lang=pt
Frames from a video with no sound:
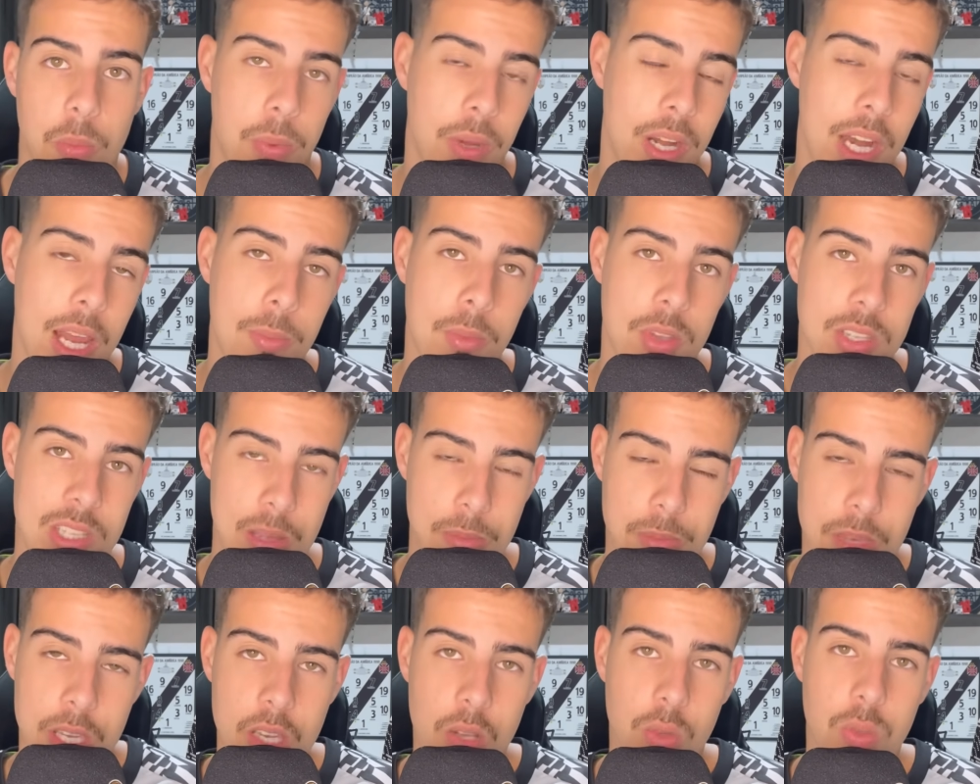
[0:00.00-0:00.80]
Porém, meus
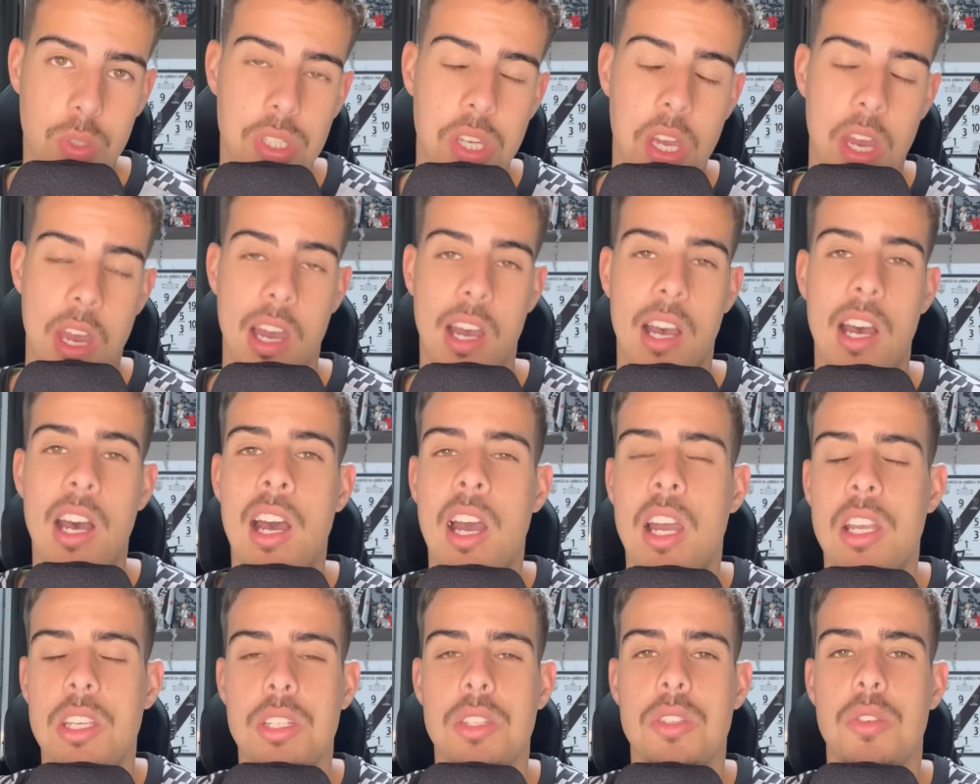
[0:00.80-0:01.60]
amigos,
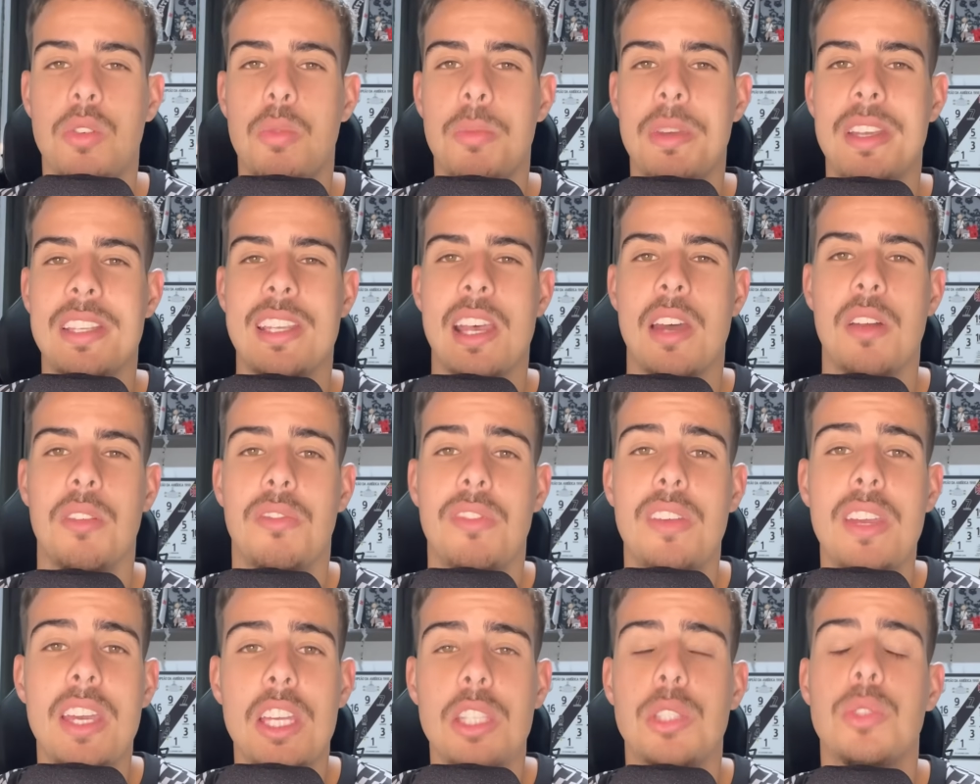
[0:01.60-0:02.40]
antes de começar o
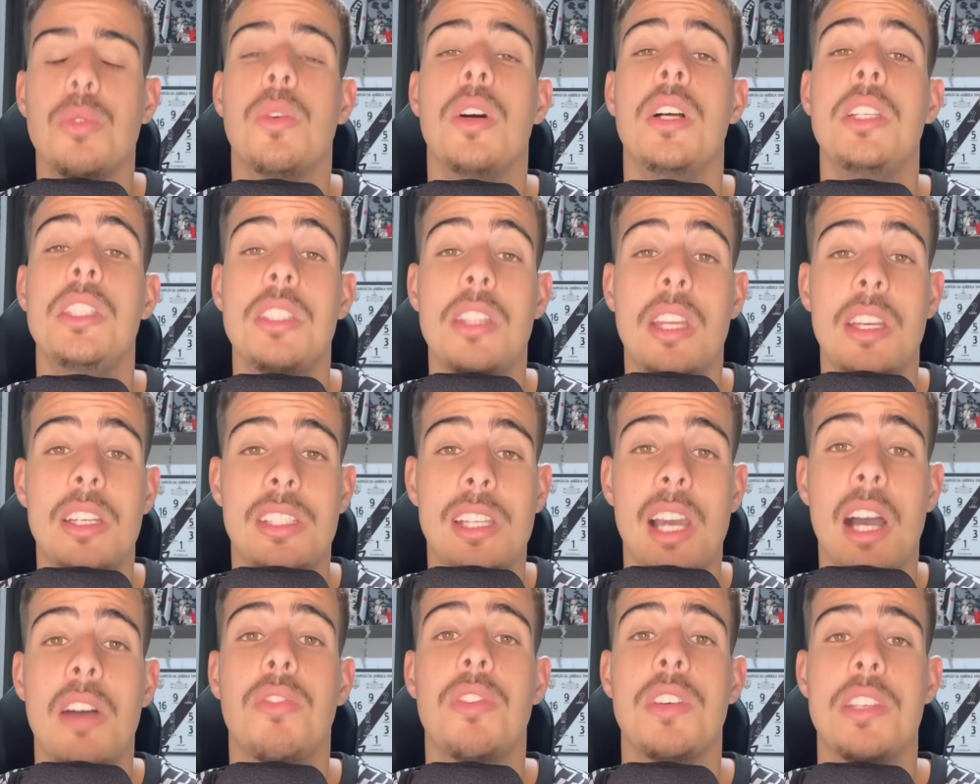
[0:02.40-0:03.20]
vídeo, antes de
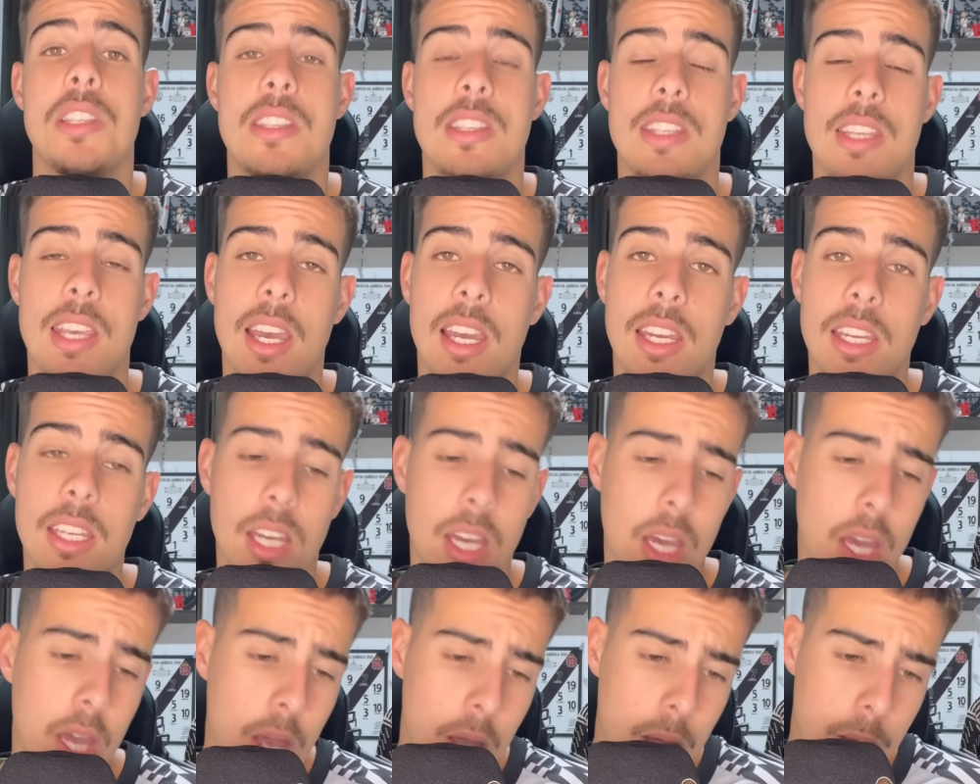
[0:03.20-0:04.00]
deixar você aí
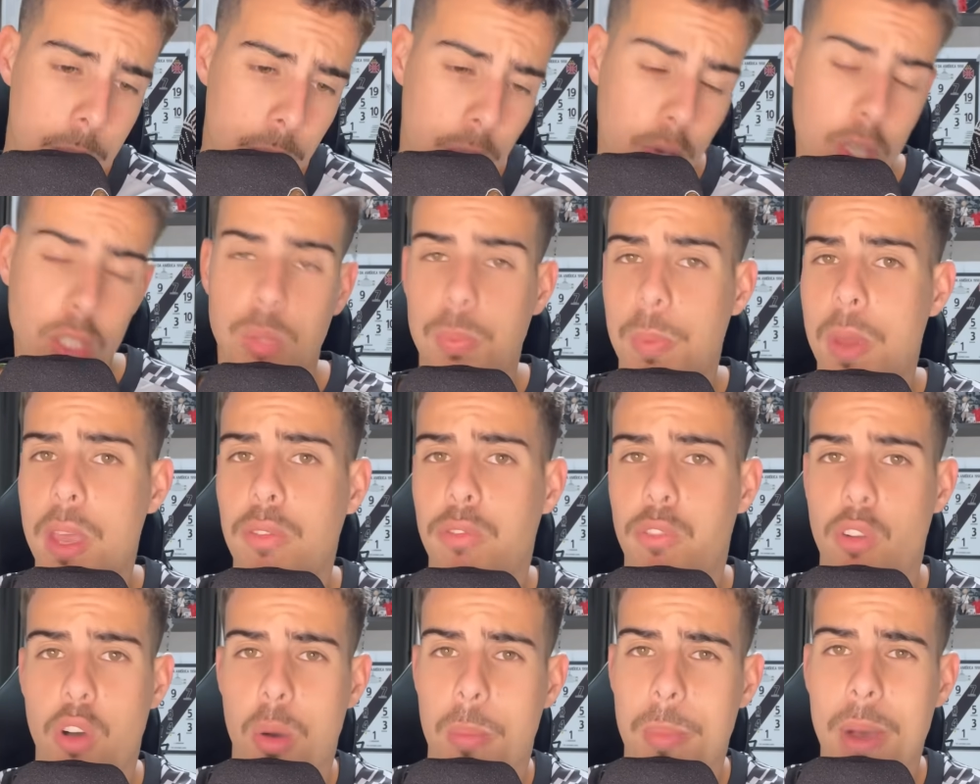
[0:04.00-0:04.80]
muito bem
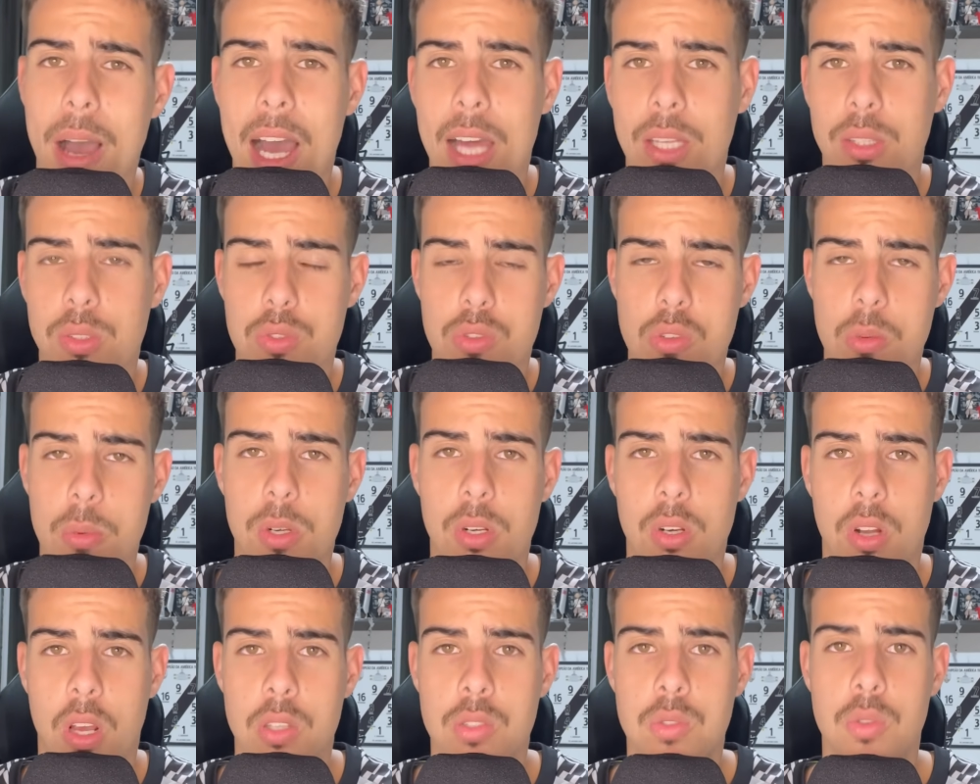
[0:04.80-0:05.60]
informado sobre o
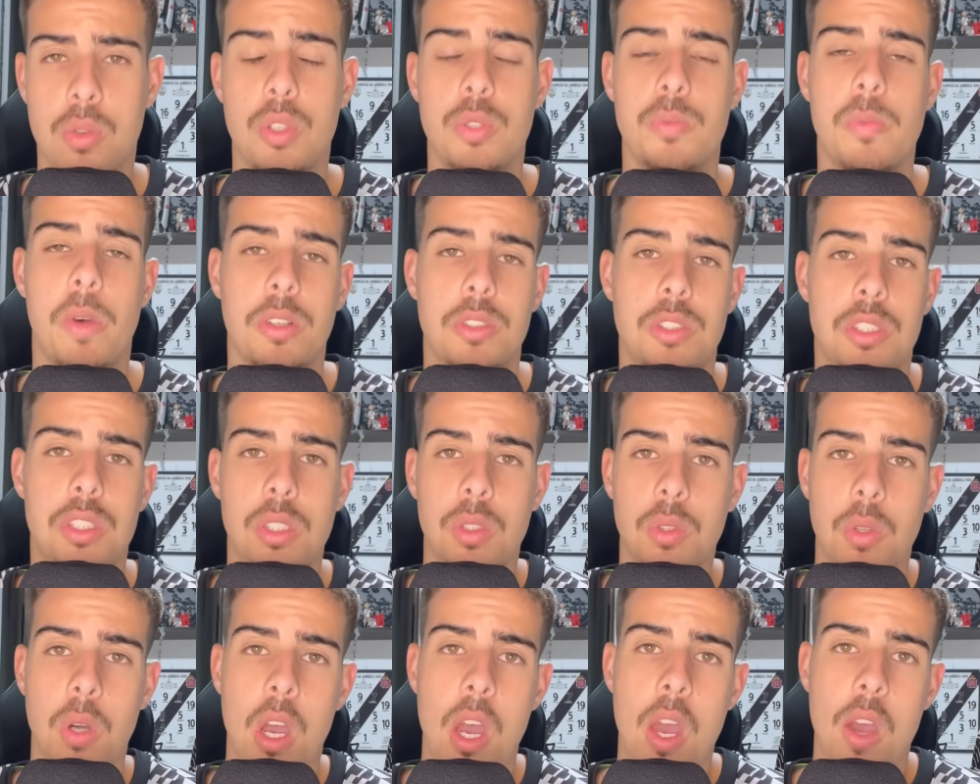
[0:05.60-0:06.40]
nosso Cruz
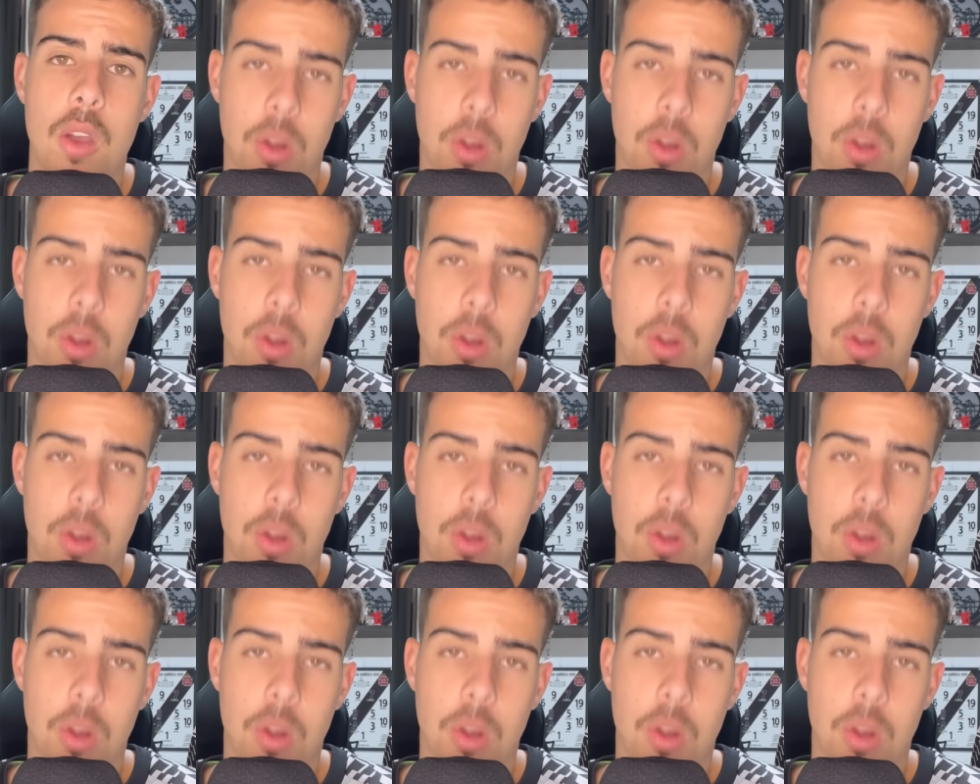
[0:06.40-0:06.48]
Maltino,